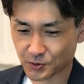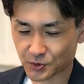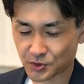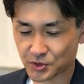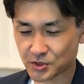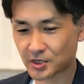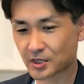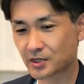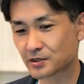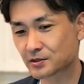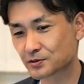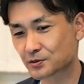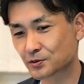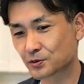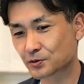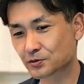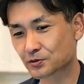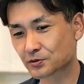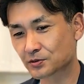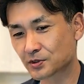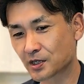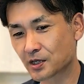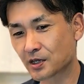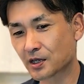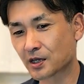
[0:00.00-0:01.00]
をしていくこ
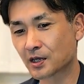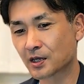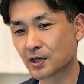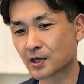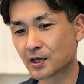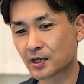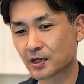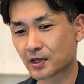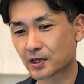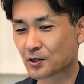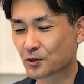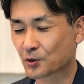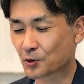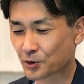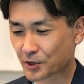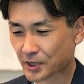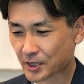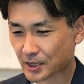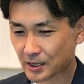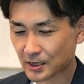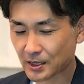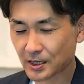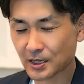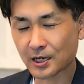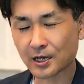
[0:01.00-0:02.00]
とで、これ
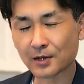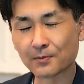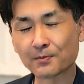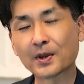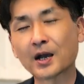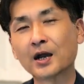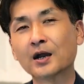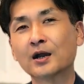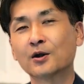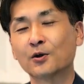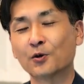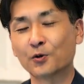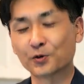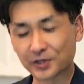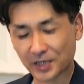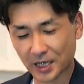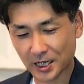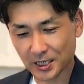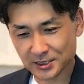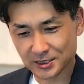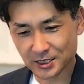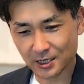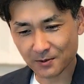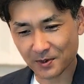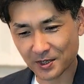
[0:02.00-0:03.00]
からまあお
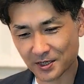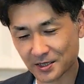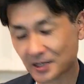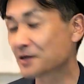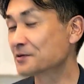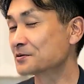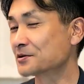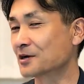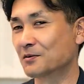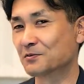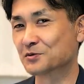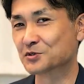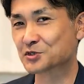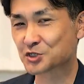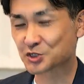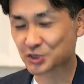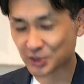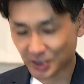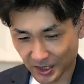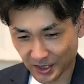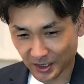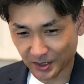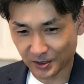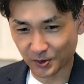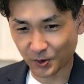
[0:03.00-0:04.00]
客様になるかもし
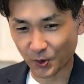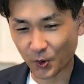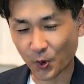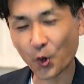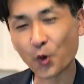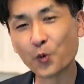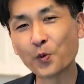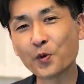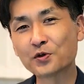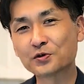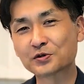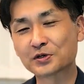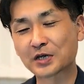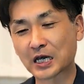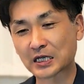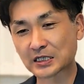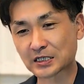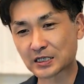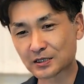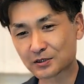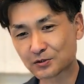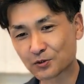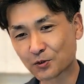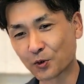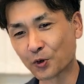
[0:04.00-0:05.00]
れないと思う
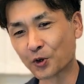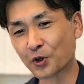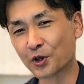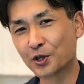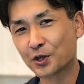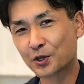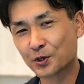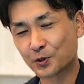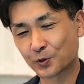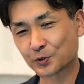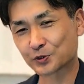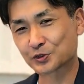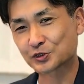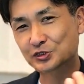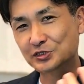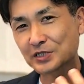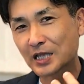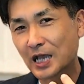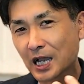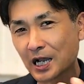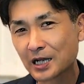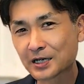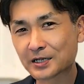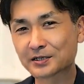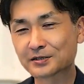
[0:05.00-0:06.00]
方とこうつ
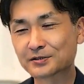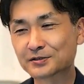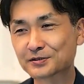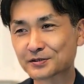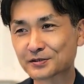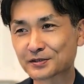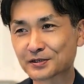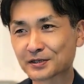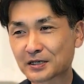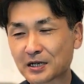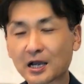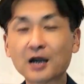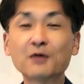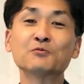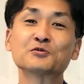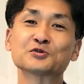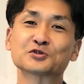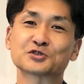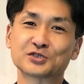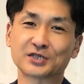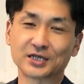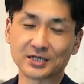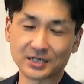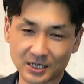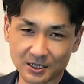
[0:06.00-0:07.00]
ながれるかも
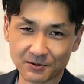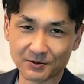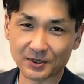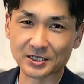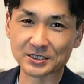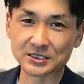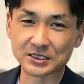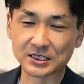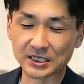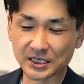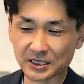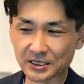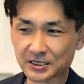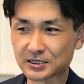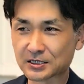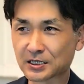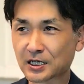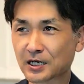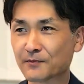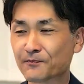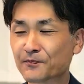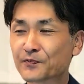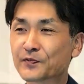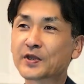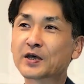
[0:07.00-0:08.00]
しれないわけじゃないです
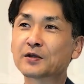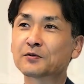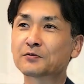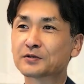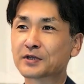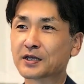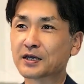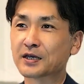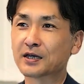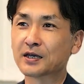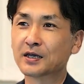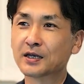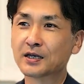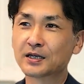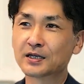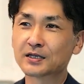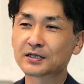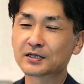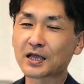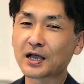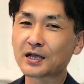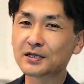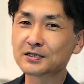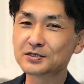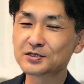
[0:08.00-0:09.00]
か。なので
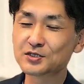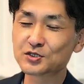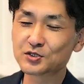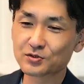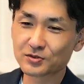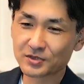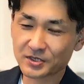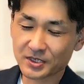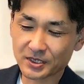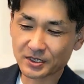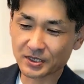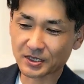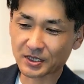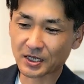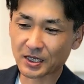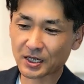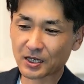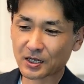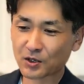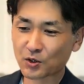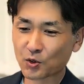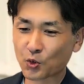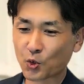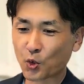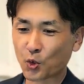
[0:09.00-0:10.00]
単純に
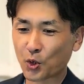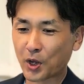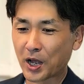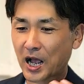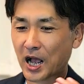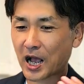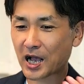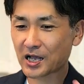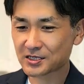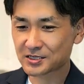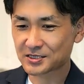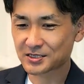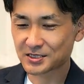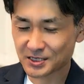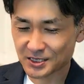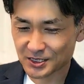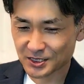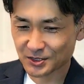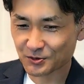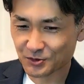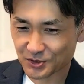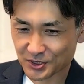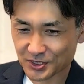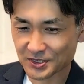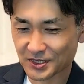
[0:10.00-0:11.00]
こう発
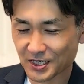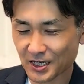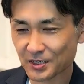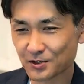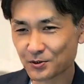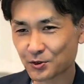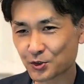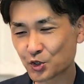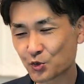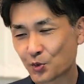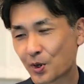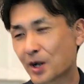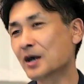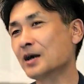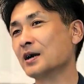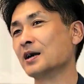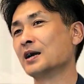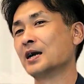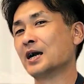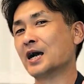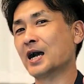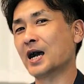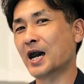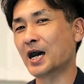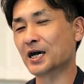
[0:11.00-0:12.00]
信をしないよりは
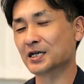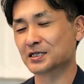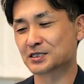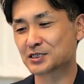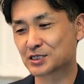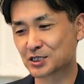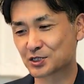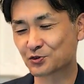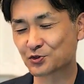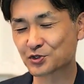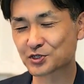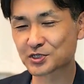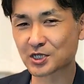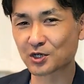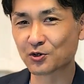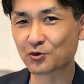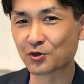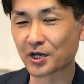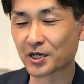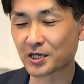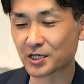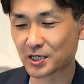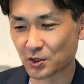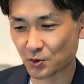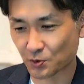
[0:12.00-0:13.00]
発信をした方
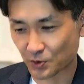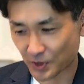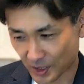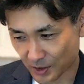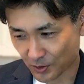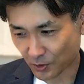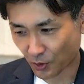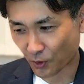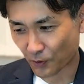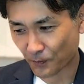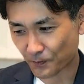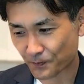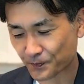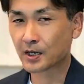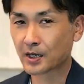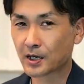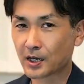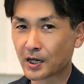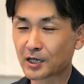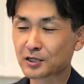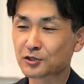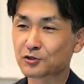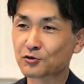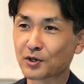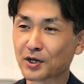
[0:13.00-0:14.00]
がいいよねと。
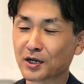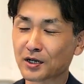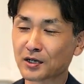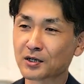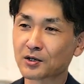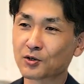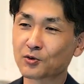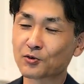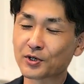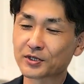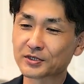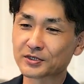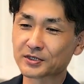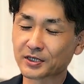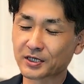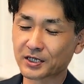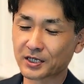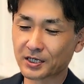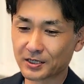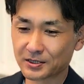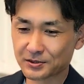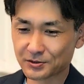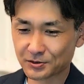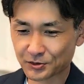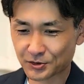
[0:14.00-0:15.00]
あとはこうやって
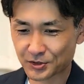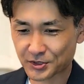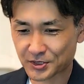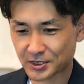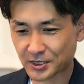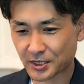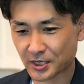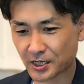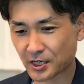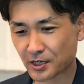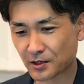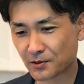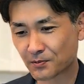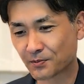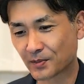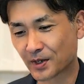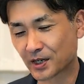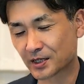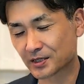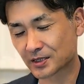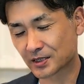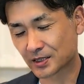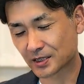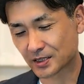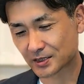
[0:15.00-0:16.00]
継続して、ま
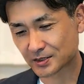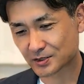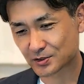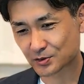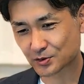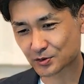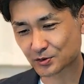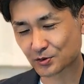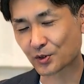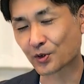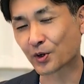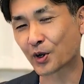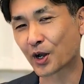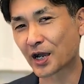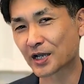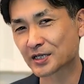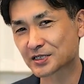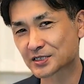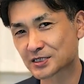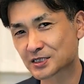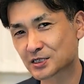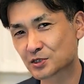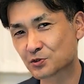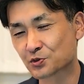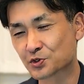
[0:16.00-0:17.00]
あ、ずっと発
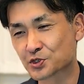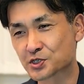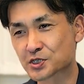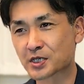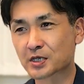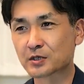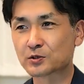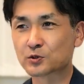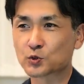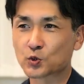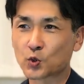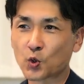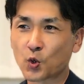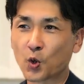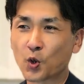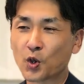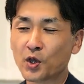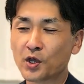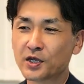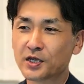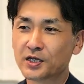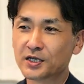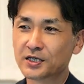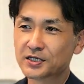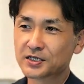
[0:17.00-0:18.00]
信をしてると、
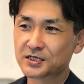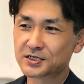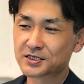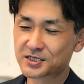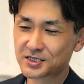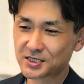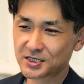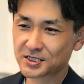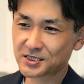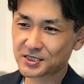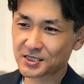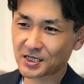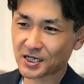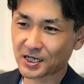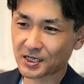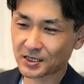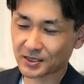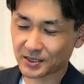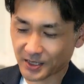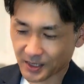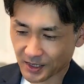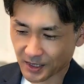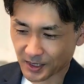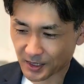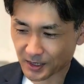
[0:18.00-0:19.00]
自社
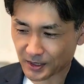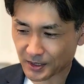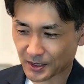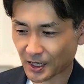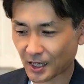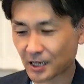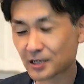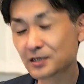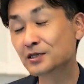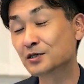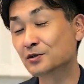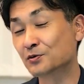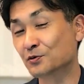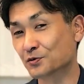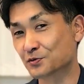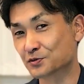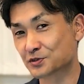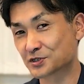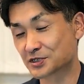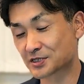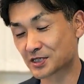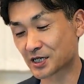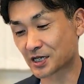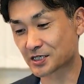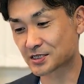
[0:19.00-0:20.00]
で何を打
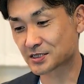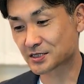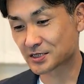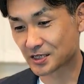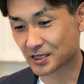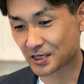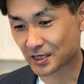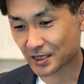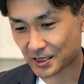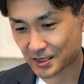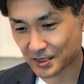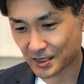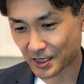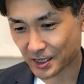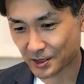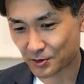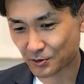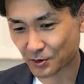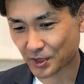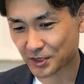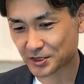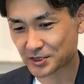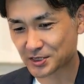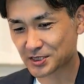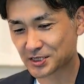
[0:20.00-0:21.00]
ち出していきたいの
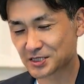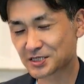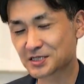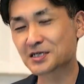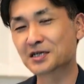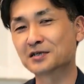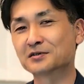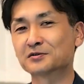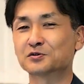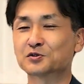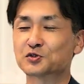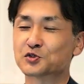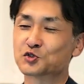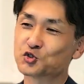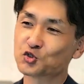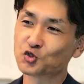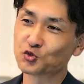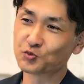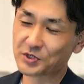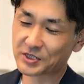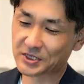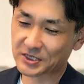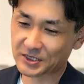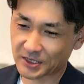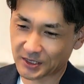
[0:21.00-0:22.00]
か、自社の強
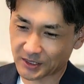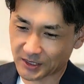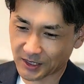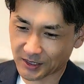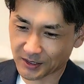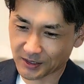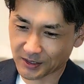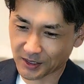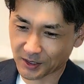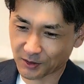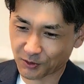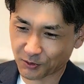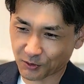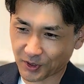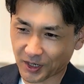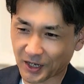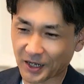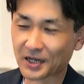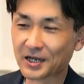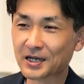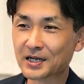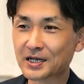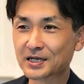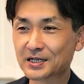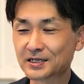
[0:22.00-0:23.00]
みって何なのか、
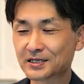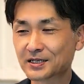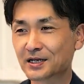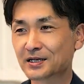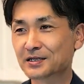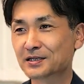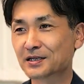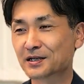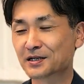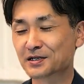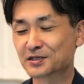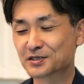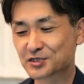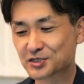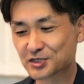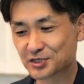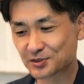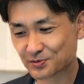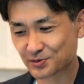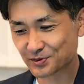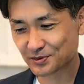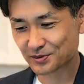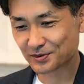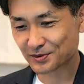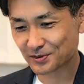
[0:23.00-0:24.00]
何なら自
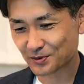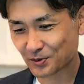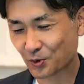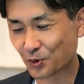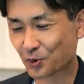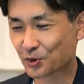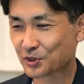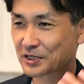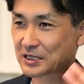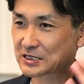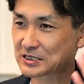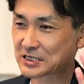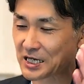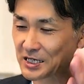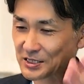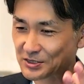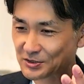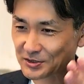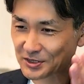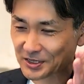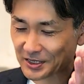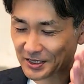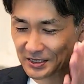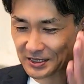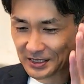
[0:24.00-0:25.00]
分の最終
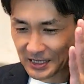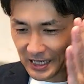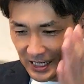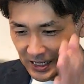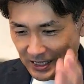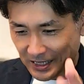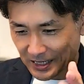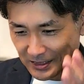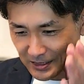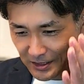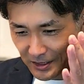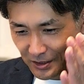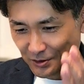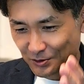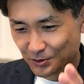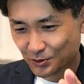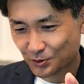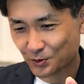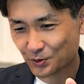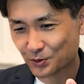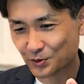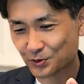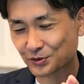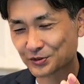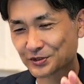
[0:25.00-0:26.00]
的に考えていると
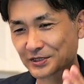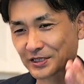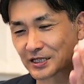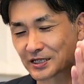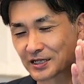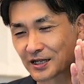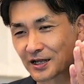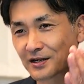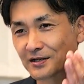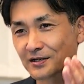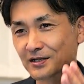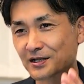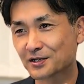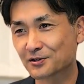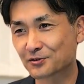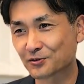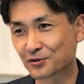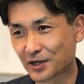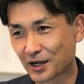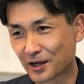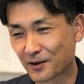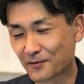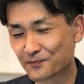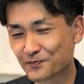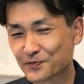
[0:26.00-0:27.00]
ころって何なの
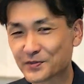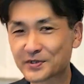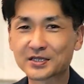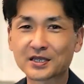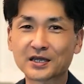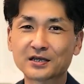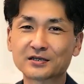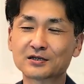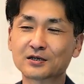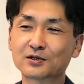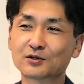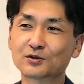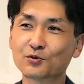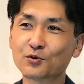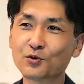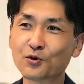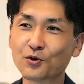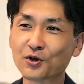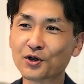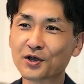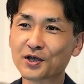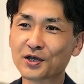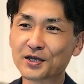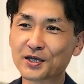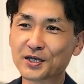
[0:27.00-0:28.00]
かみたいなの
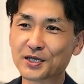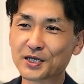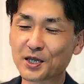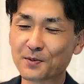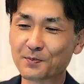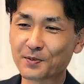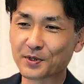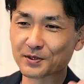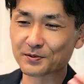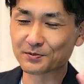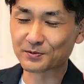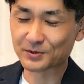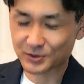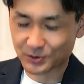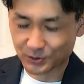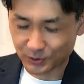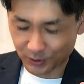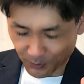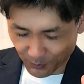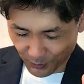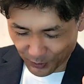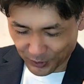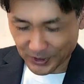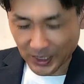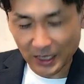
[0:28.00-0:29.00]
をやっぱりずっと
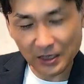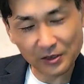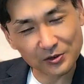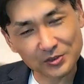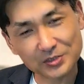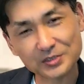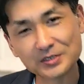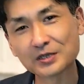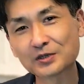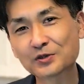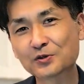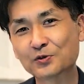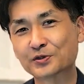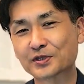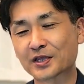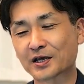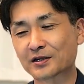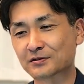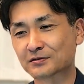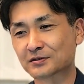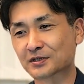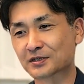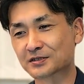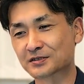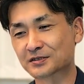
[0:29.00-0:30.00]
模索していくようにな
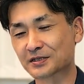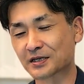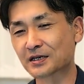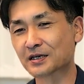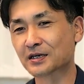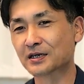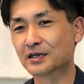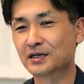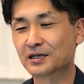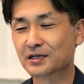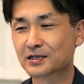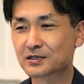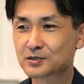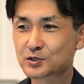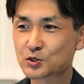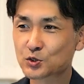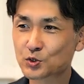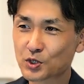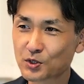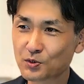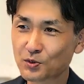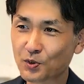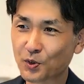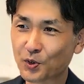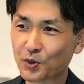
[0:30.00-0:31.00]
るんですね。そ
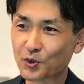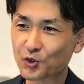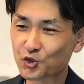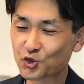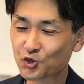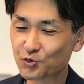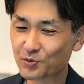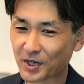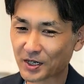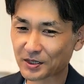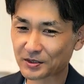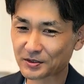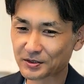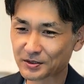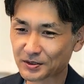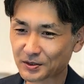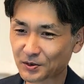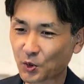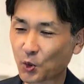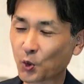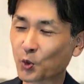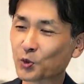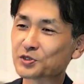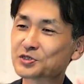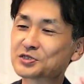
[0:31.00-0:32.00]
れをうまく
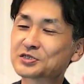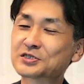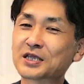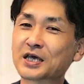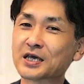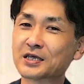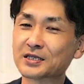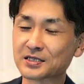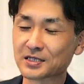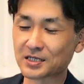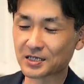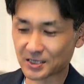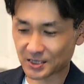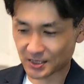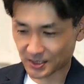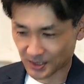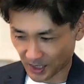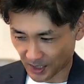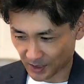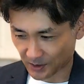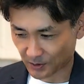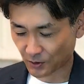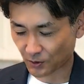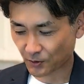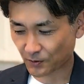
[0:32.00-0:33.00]
こう伝えていきた
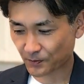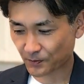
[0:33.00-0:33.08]
いと。